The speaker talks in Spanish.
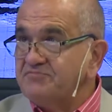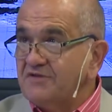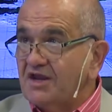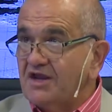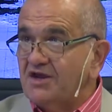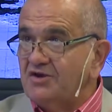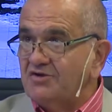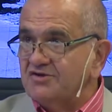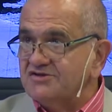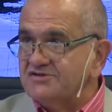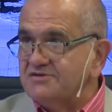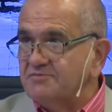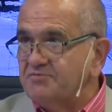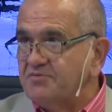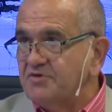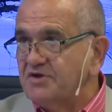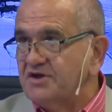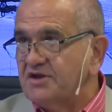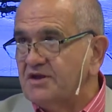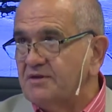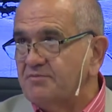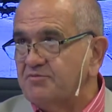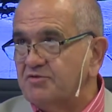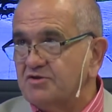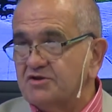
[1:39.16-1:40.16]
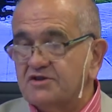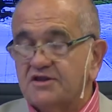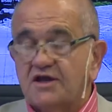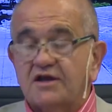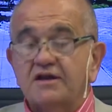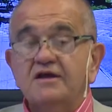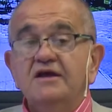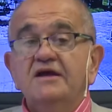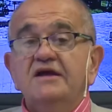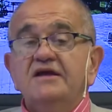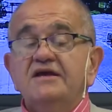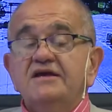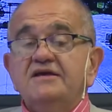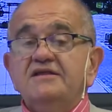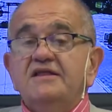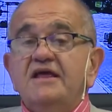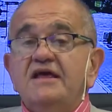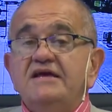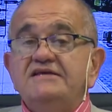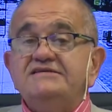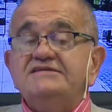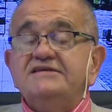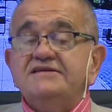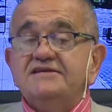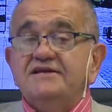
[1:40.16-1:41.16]
que no se pueden exportar. Y de
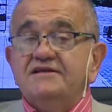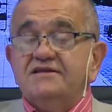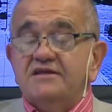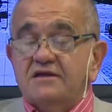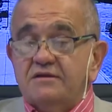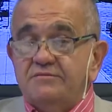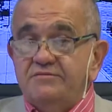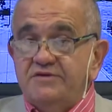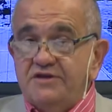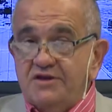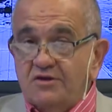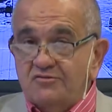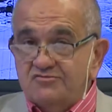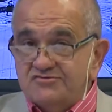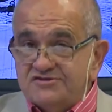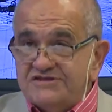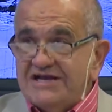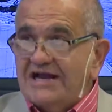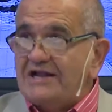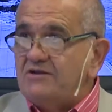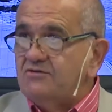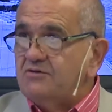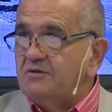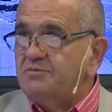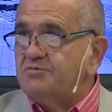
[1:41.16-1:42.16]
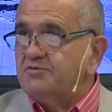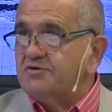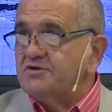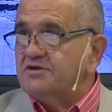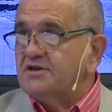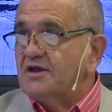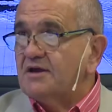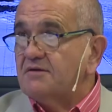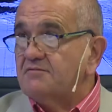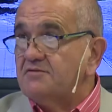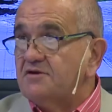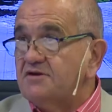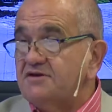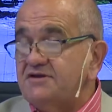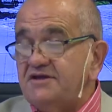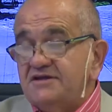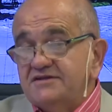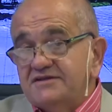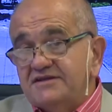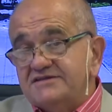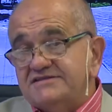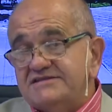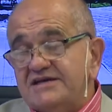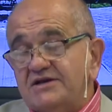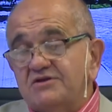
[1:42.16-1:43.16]
ahí se determinó un saldo exportable. Y
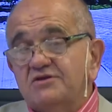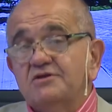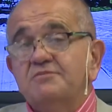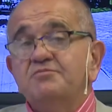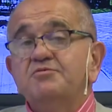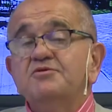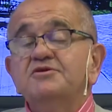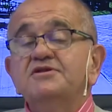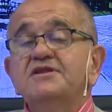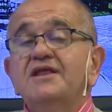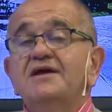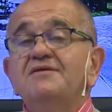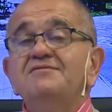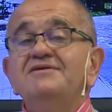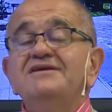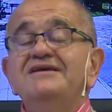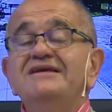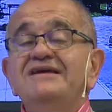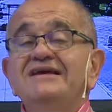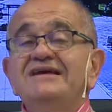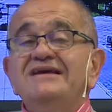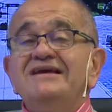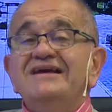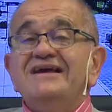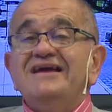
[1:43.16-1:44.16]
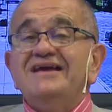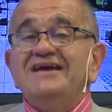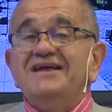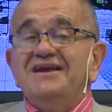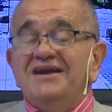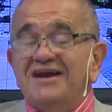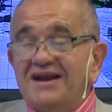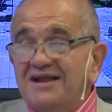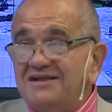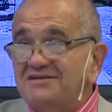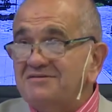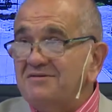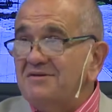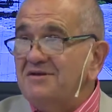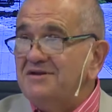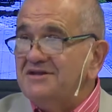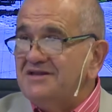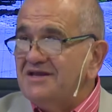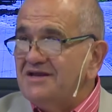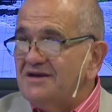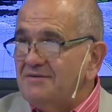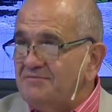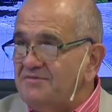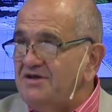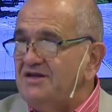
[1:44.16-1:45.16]
este saldo exportable generalmente
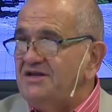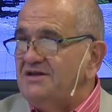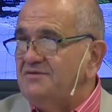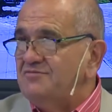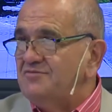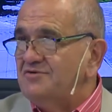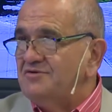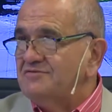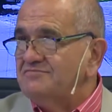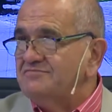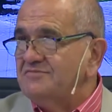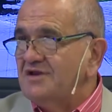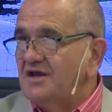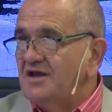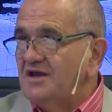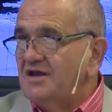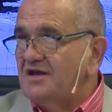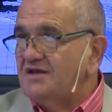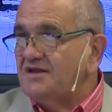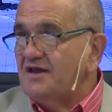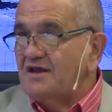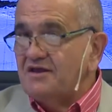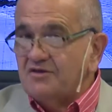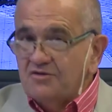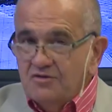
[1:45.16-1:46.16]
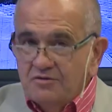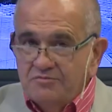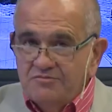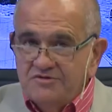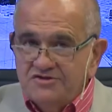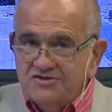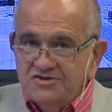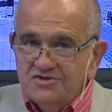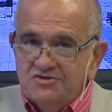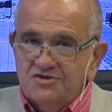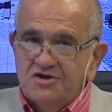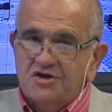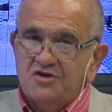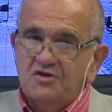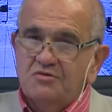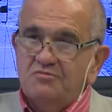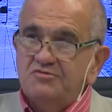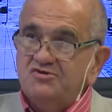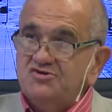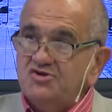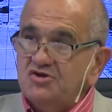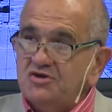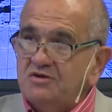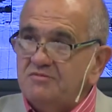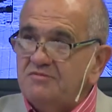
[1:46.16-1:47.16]
era mínimo. Era de 2 millones, 2
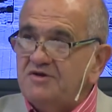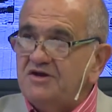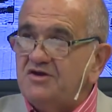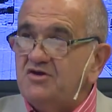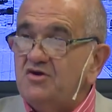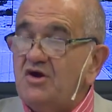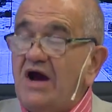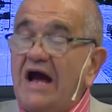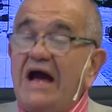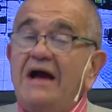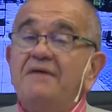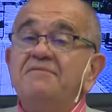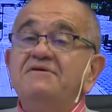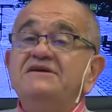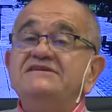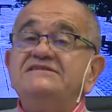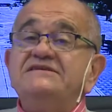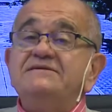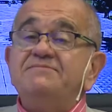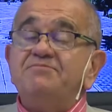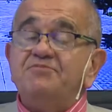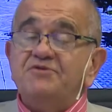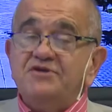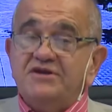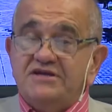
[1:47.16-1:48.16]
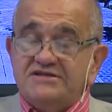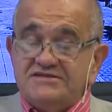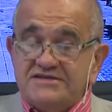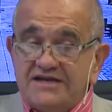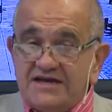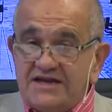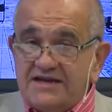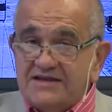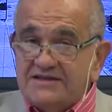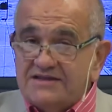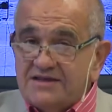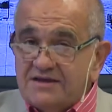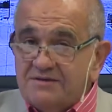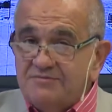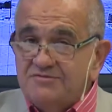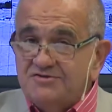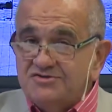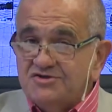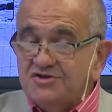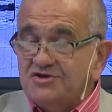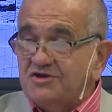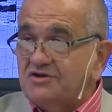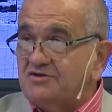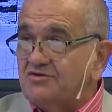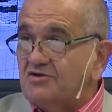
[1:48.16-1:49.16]
millones y medio. A veces podía llegar a 3
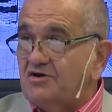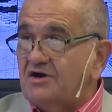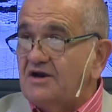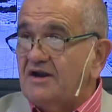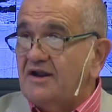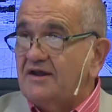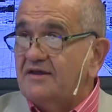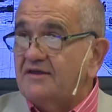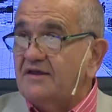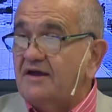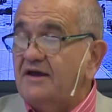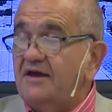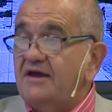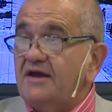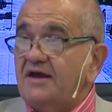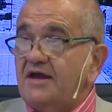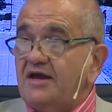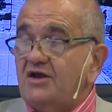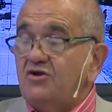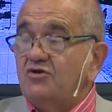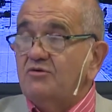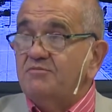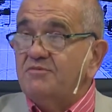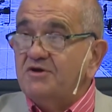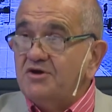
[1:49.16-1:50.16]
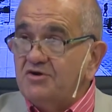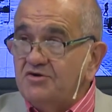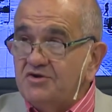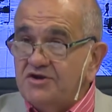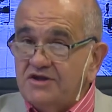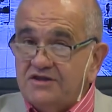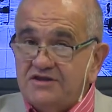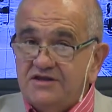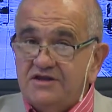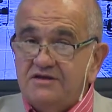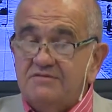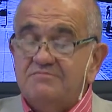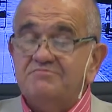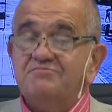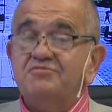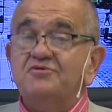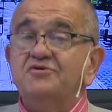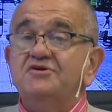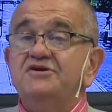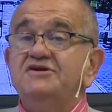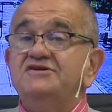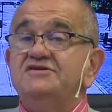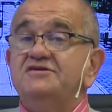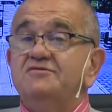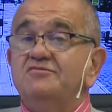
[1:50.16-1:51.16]
millones de toneladas en los mejores tiempos.
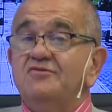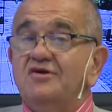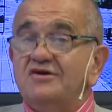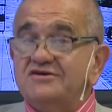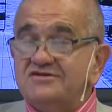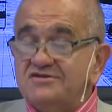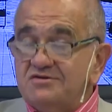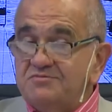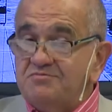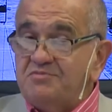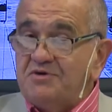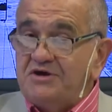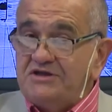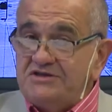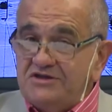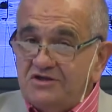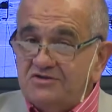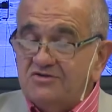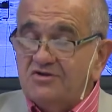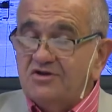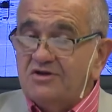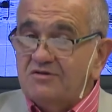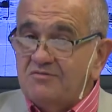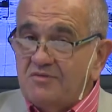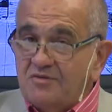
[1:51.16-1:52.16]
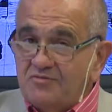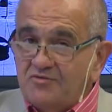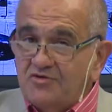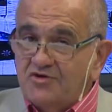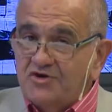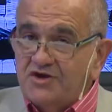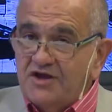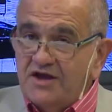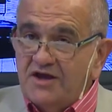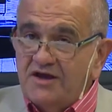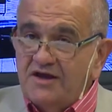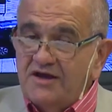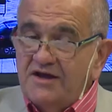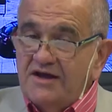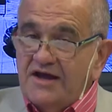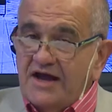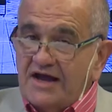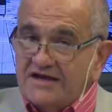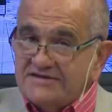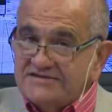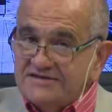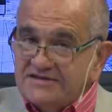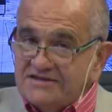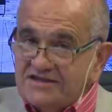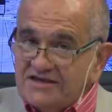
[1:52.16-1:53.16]
Y si vos haces un poquitito de memoria,
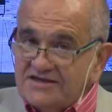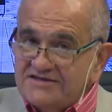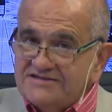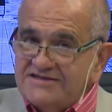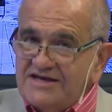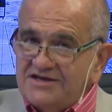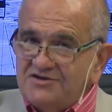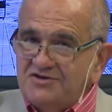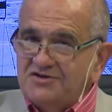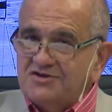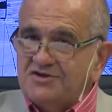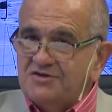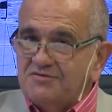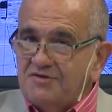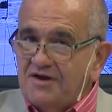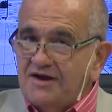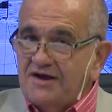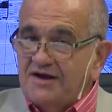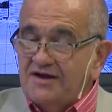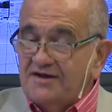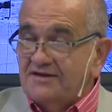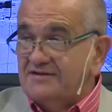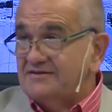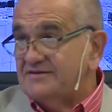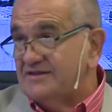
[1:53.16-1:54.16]
hace 3 años te vas,